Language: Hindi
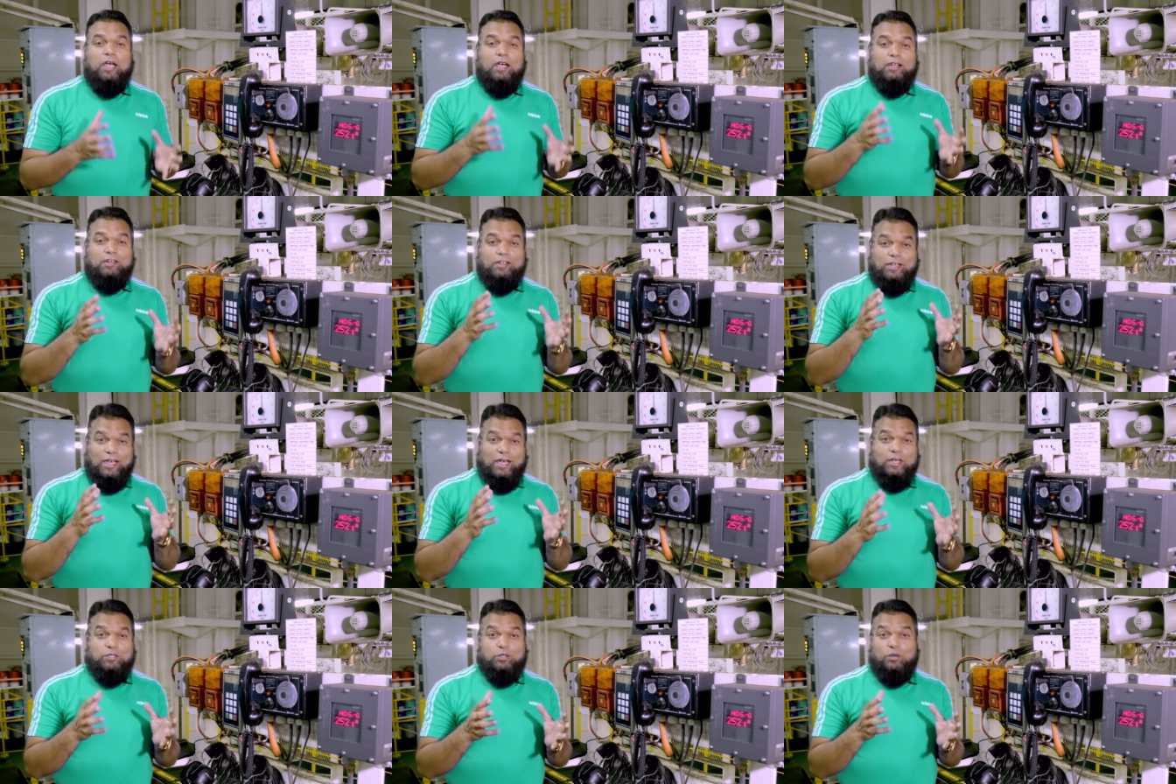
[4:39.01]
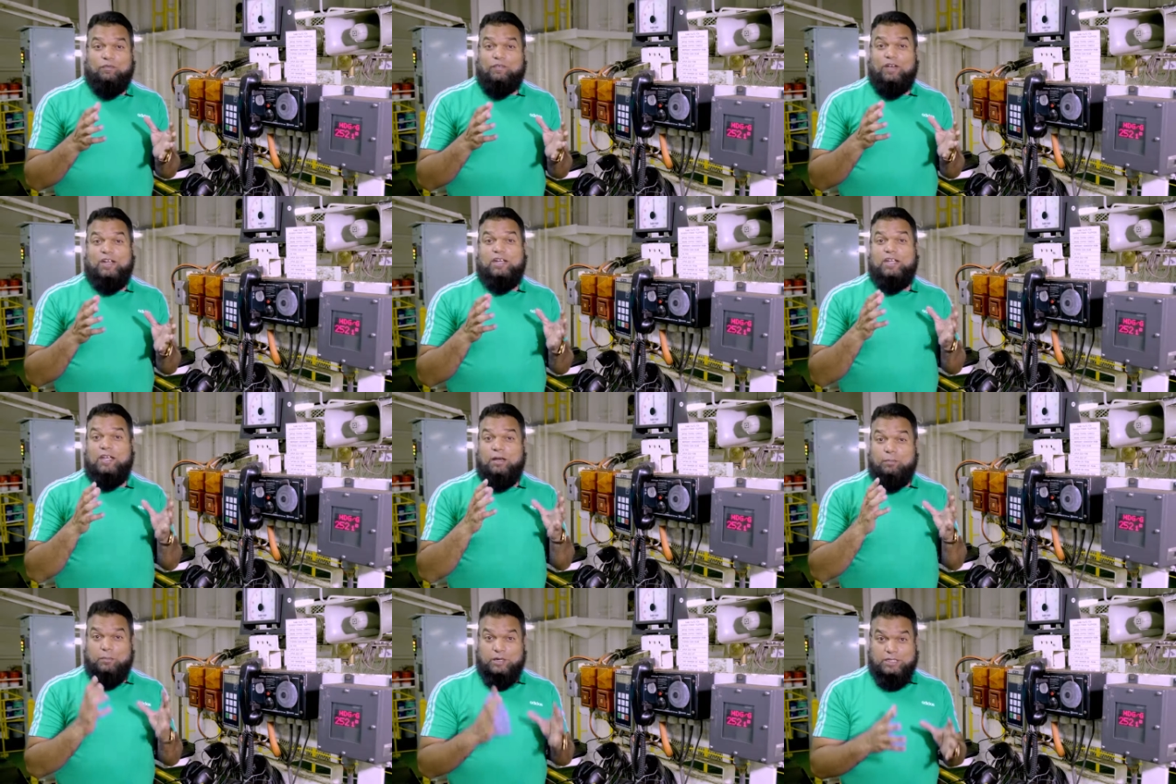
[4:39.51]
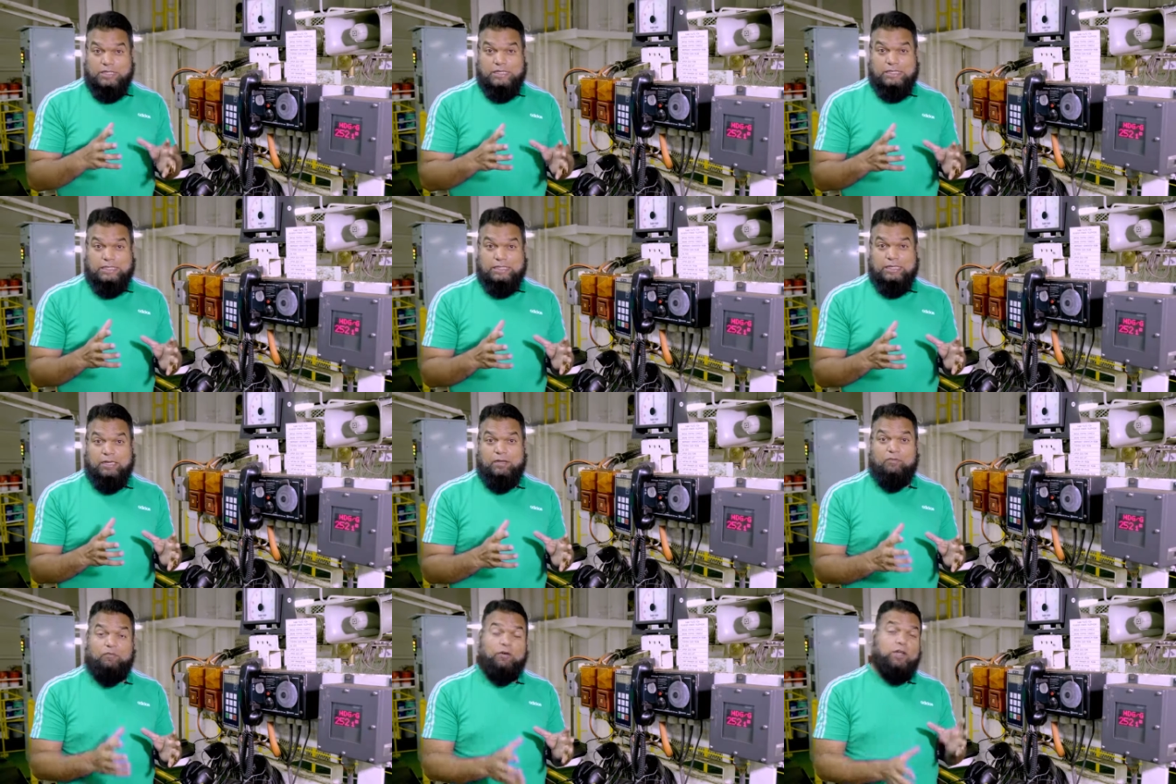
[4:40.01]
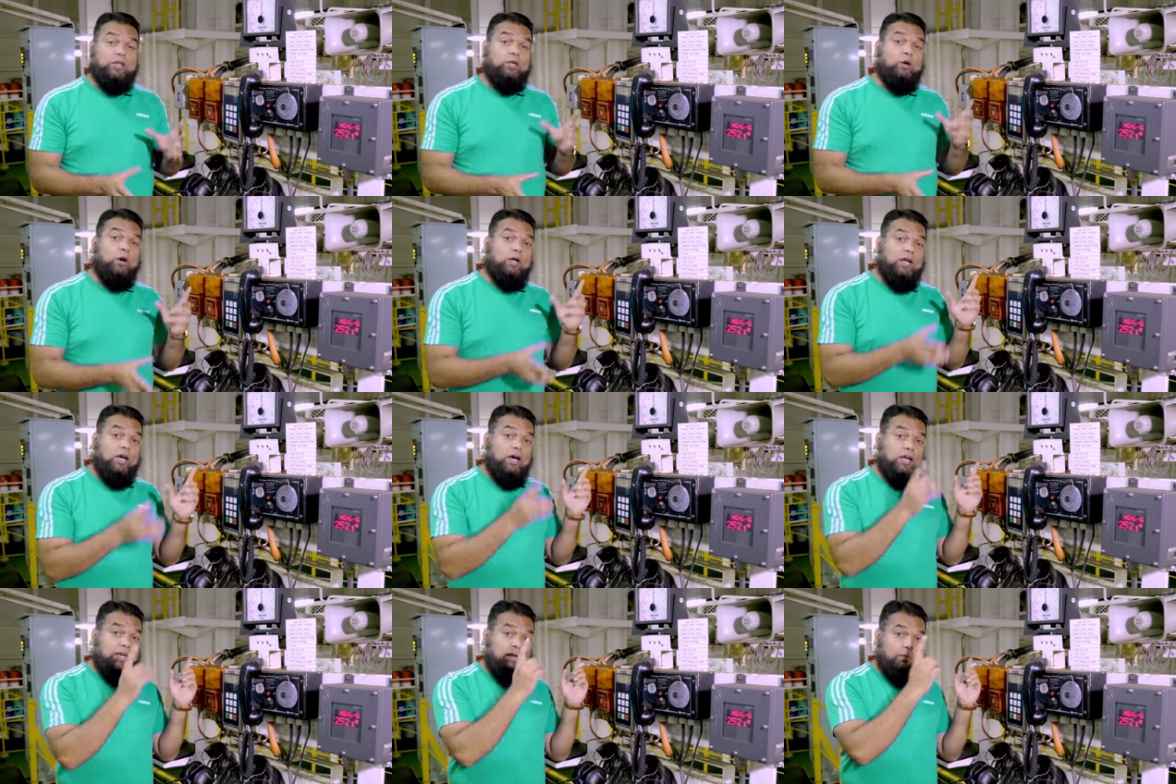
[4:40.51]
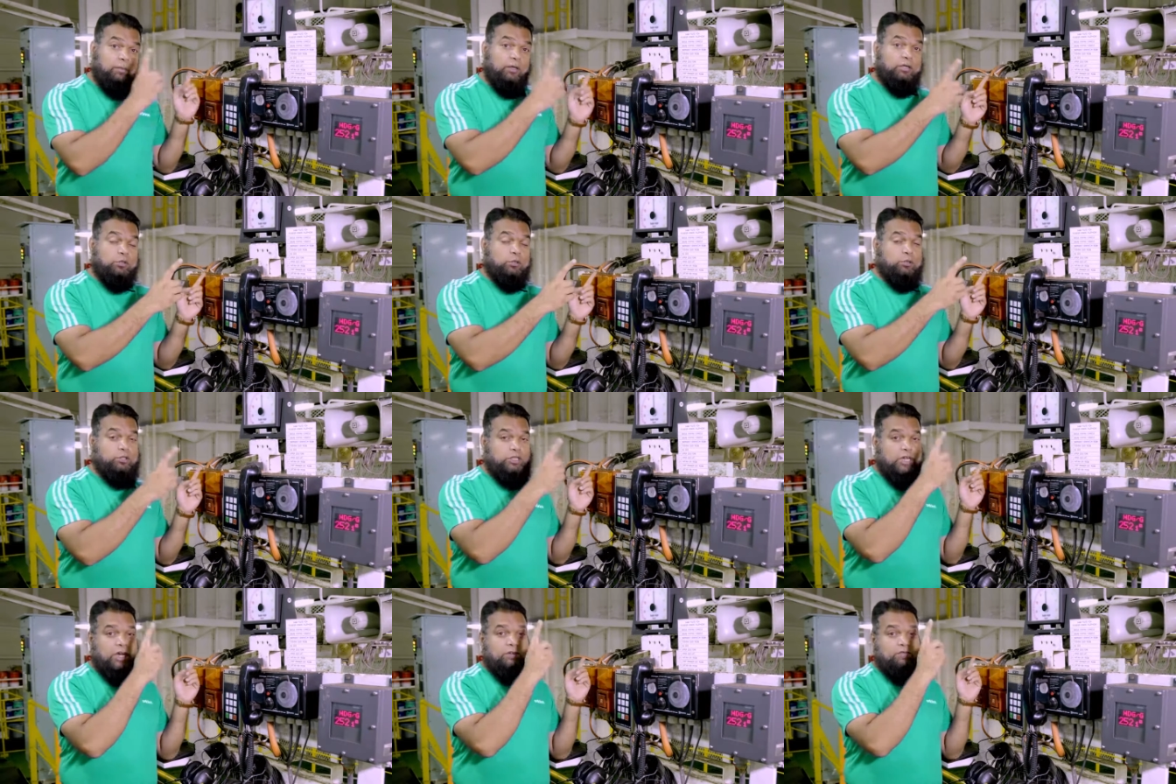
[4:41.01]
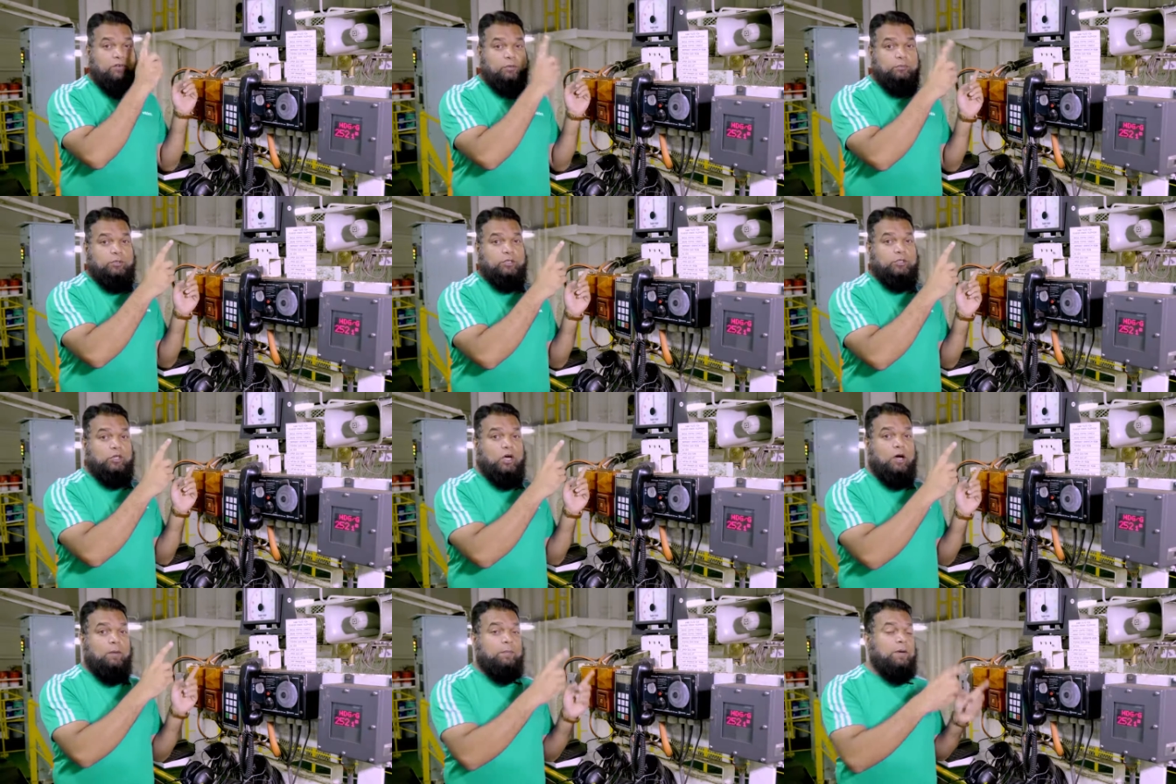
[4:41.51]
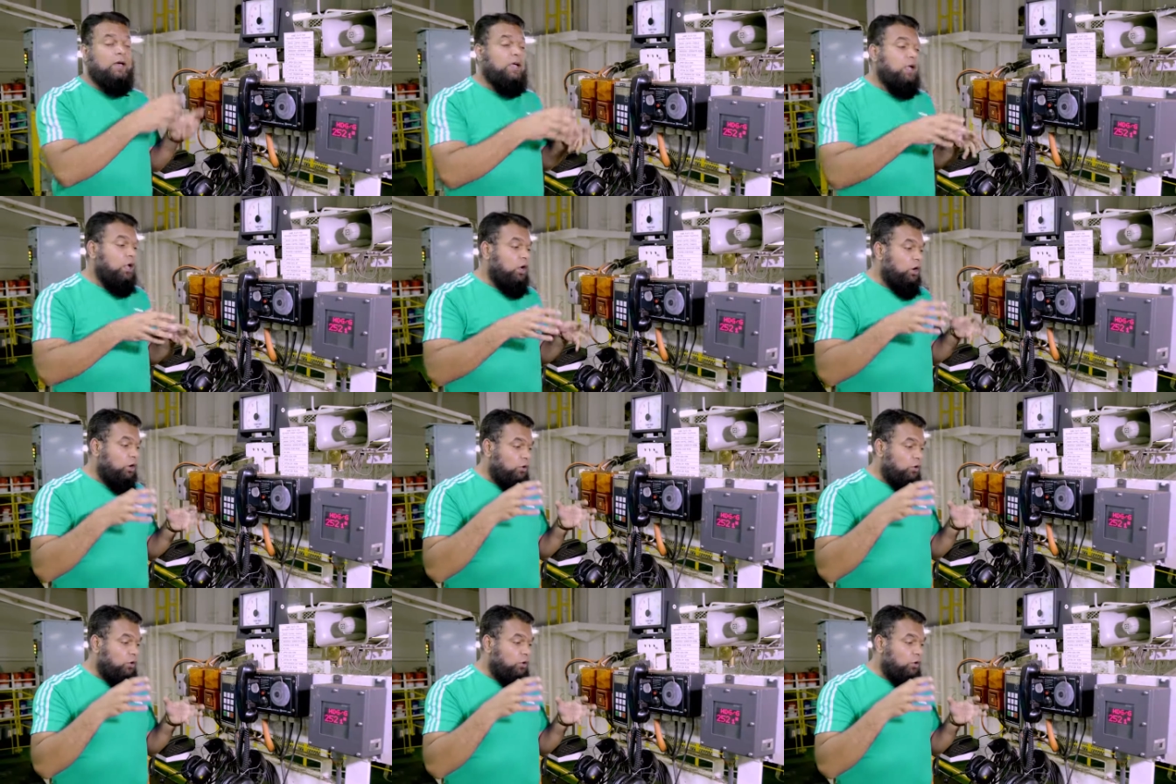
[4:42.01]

इन केस ऑफ एनी इमरजेंसी वेन यू आर अनेबल टू स्टेयर फ्रॉम द टॉप